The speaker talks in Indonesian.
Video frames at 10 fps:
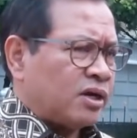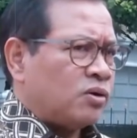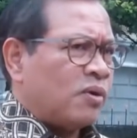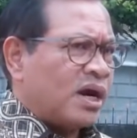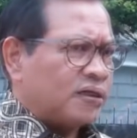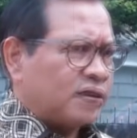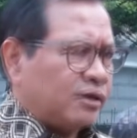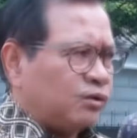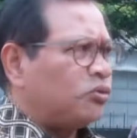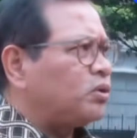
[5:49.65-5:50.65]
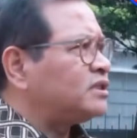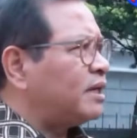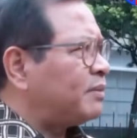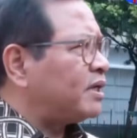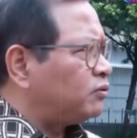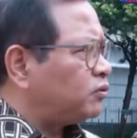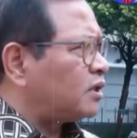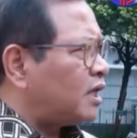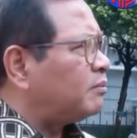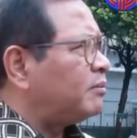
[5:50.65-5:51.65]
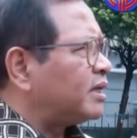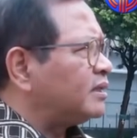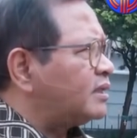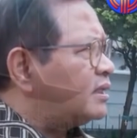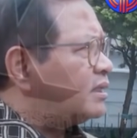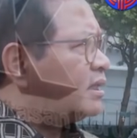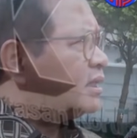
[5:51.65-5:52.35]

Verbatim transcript: yang kuat, yang diuntungkan siapa? Yang diuntungkan adalah pemerintah.